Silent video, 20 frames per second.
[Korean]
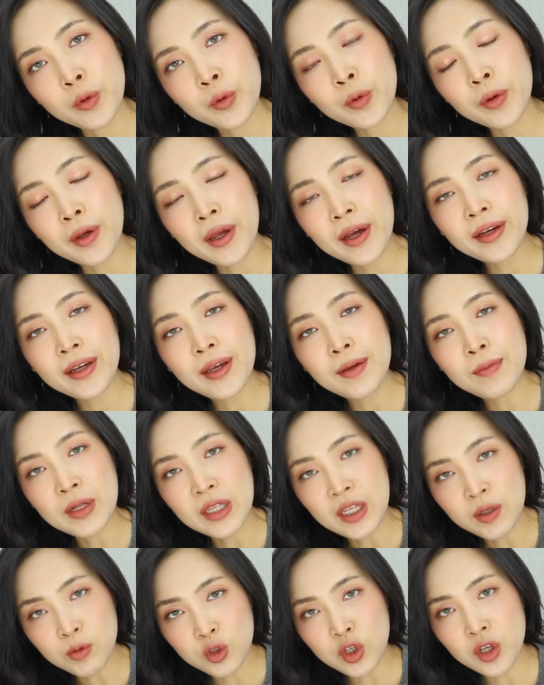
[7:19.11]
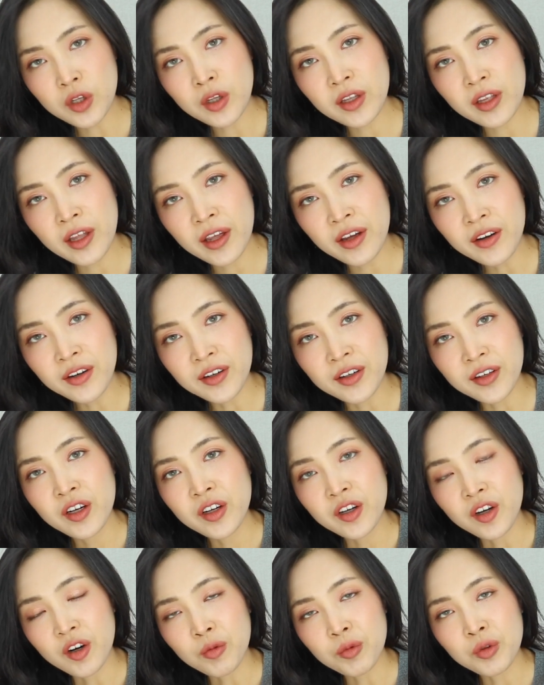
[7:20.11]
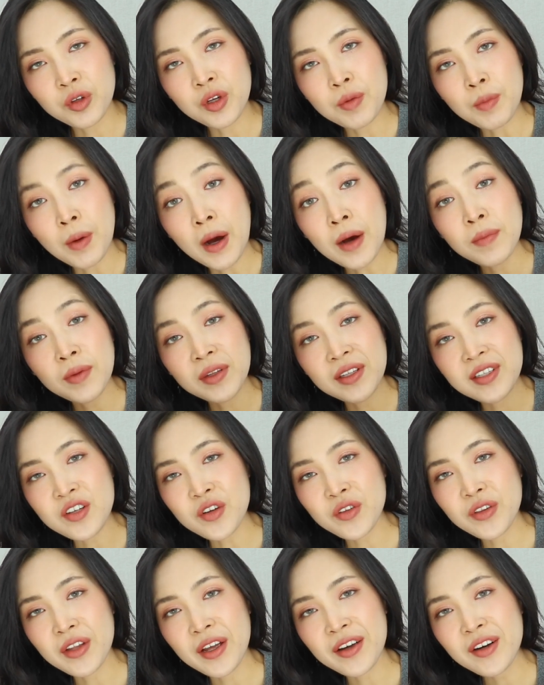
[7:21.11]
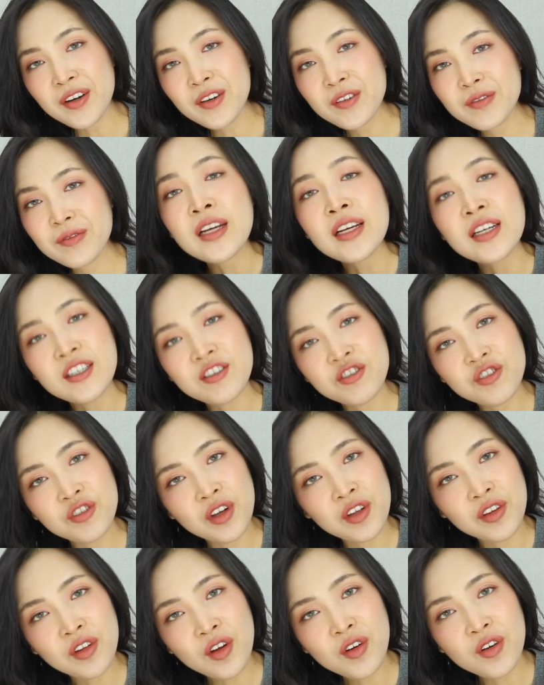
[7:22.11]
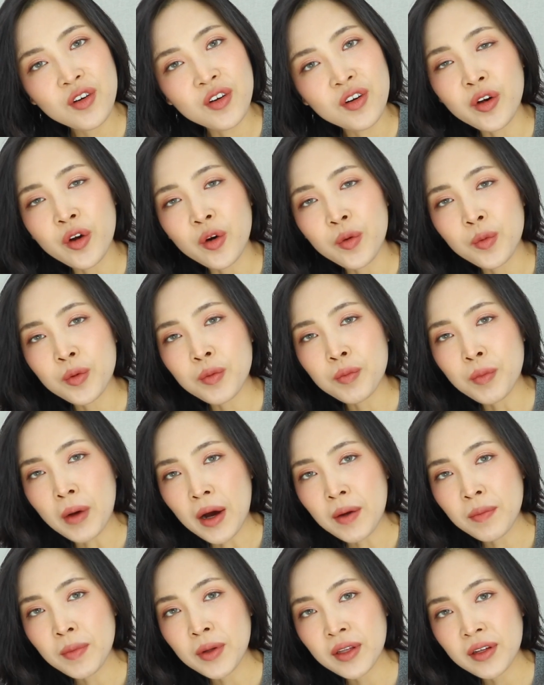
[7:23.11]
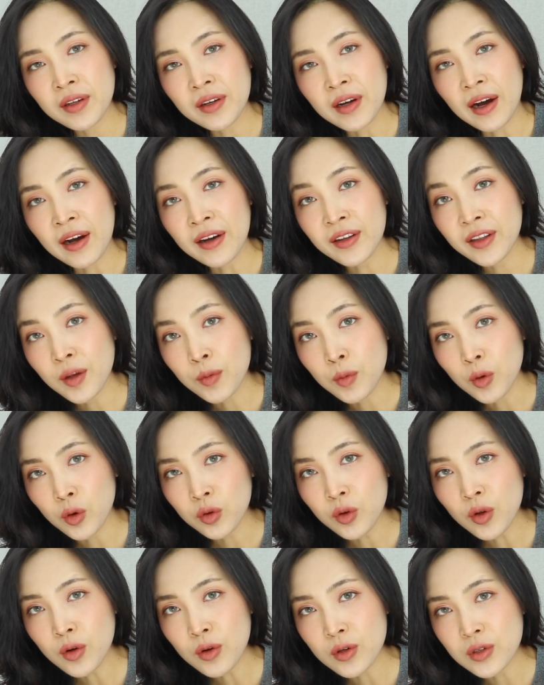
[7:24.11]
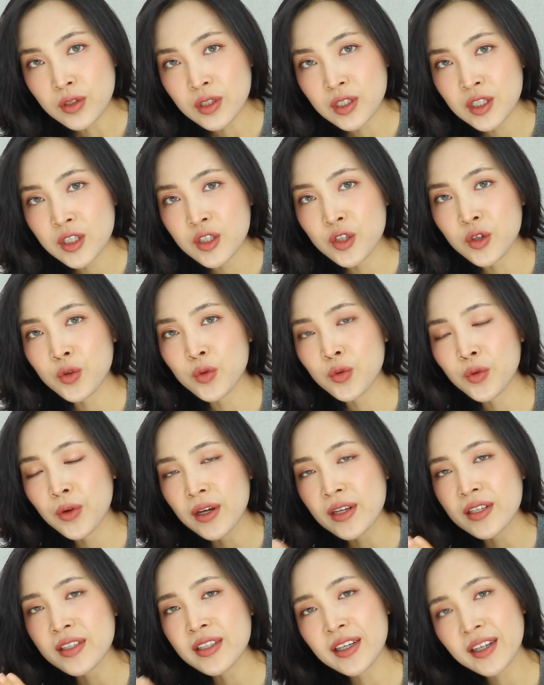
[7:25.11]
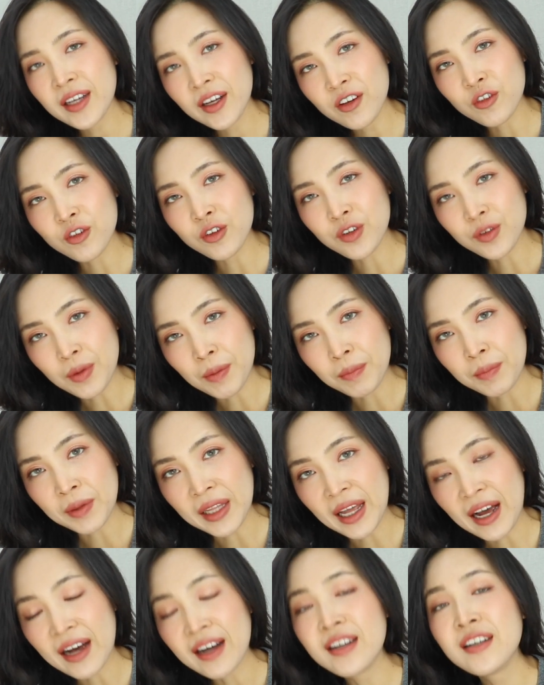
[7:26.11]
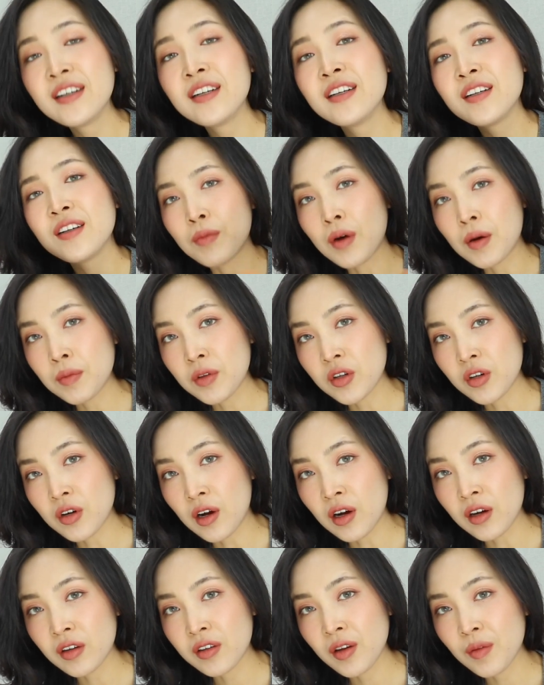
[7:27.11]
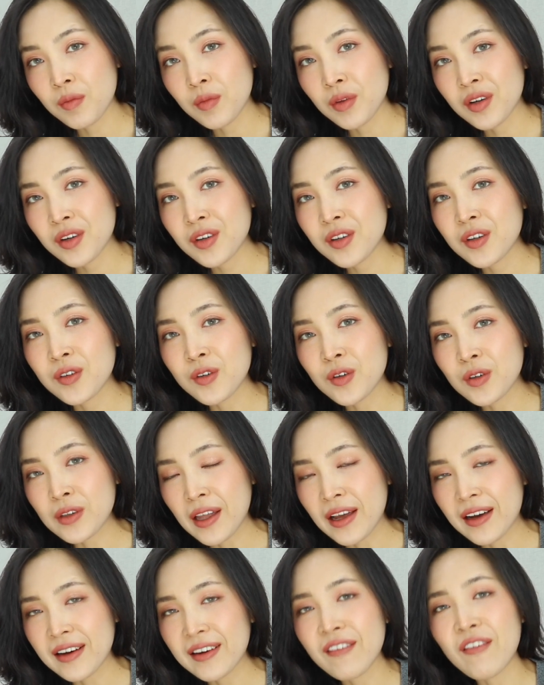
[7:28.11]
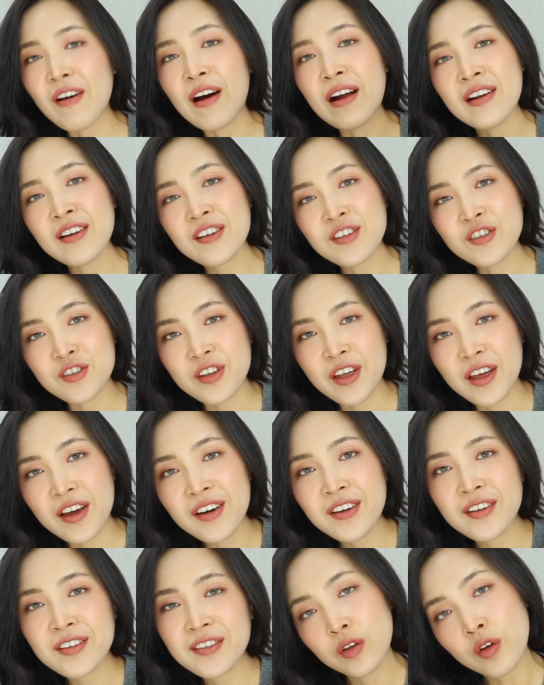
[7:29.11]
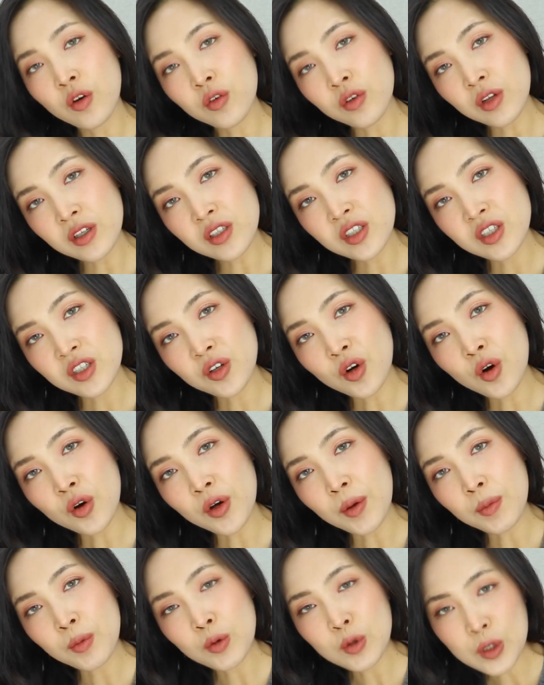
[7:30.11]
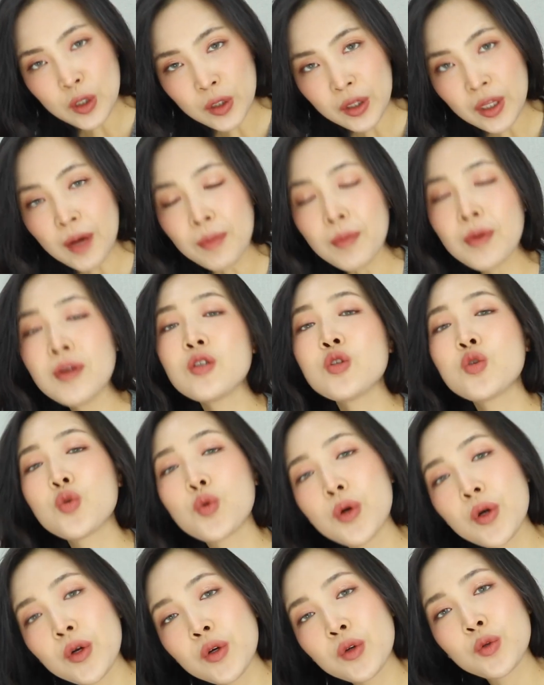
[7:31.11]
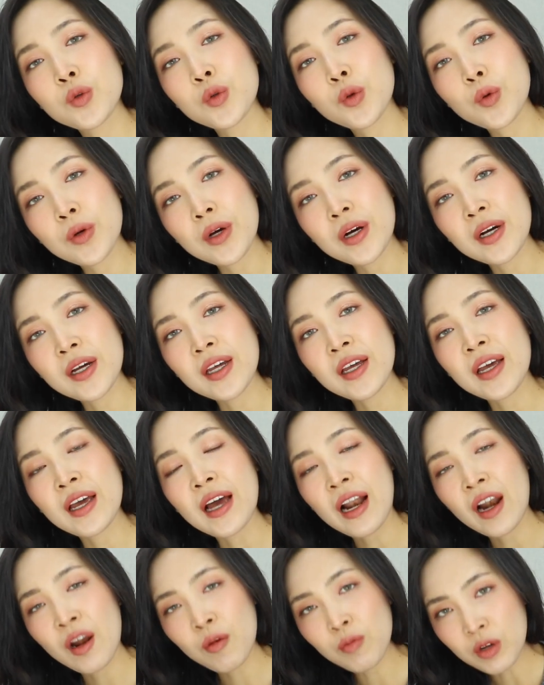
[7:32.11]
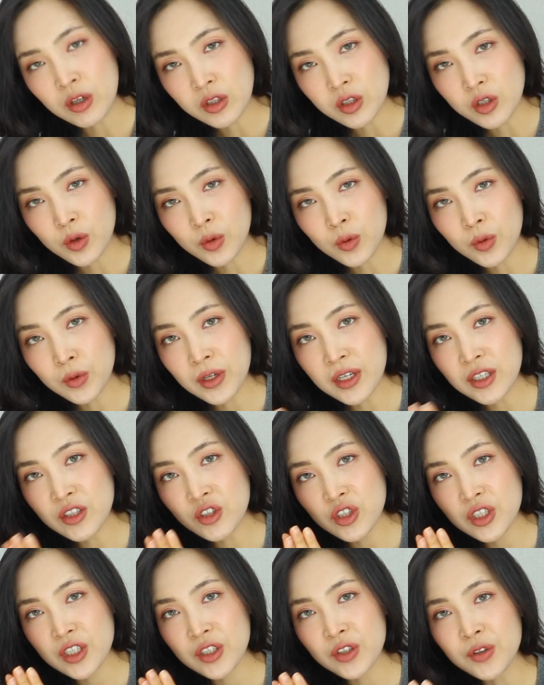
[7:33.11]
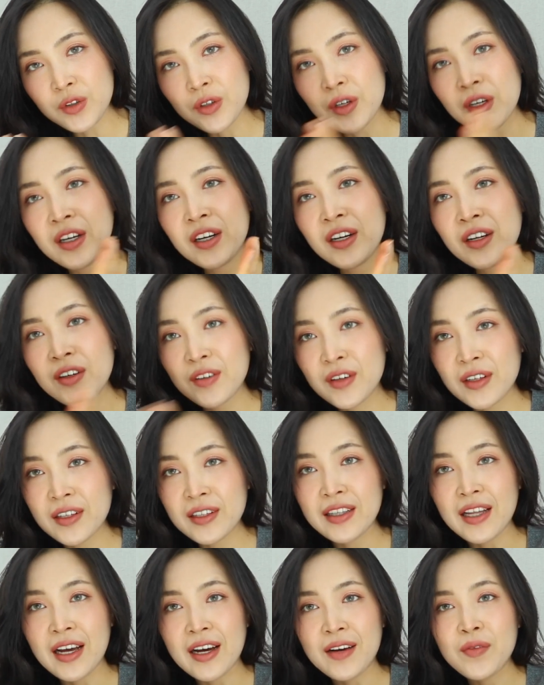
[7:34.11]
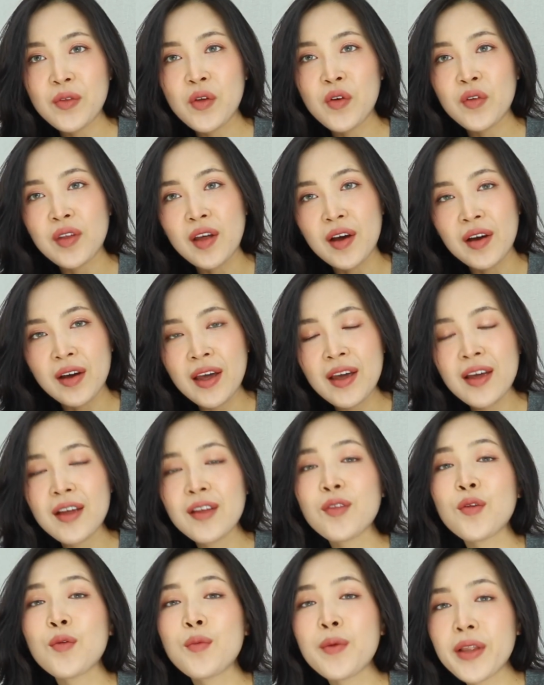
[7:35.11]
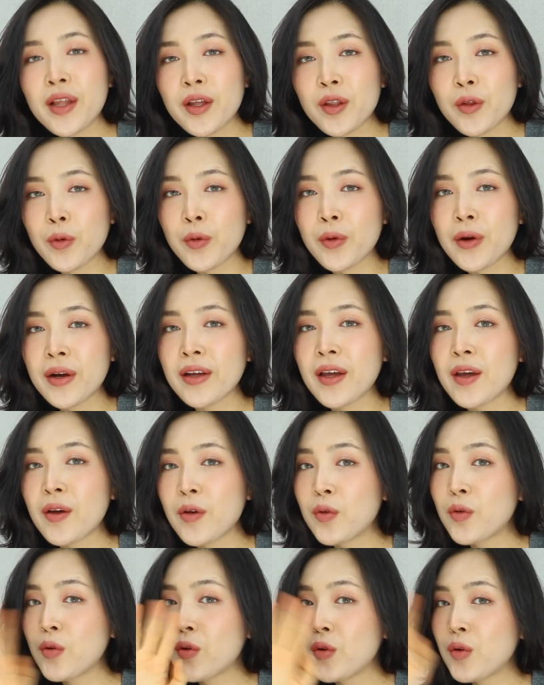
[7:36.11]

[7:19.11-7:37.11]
이렇게 함께 만나보셨는데요. 여러분들 마음에 드셨나요? 이 중에서 여러분 마음에 드는 아이템은 어떤 건지 저도 굉장히 궁금합니다. 마음에 드는 아이템들은 꼭 댓글로 알려주세요. 영상 즐겁게 보셨다면 좋아요, 구독하기, 알람 설정 꼭 해주시고 우리는 다음 영상에 또 만나도록 할게요.